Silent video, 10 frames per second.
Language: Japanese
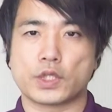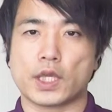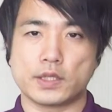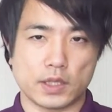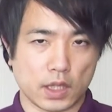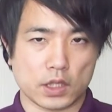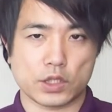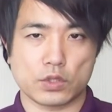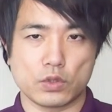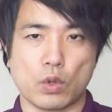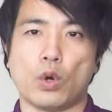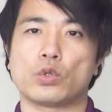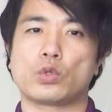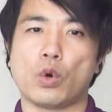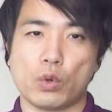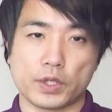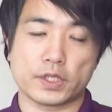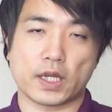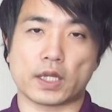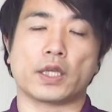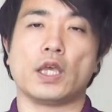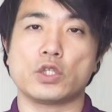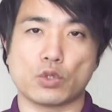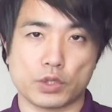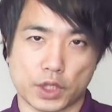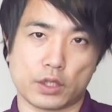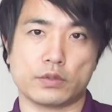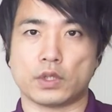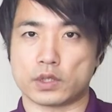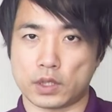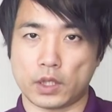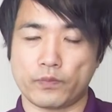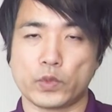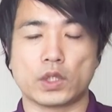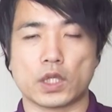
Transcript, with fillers: 血液中の糖質が減少していくんですね。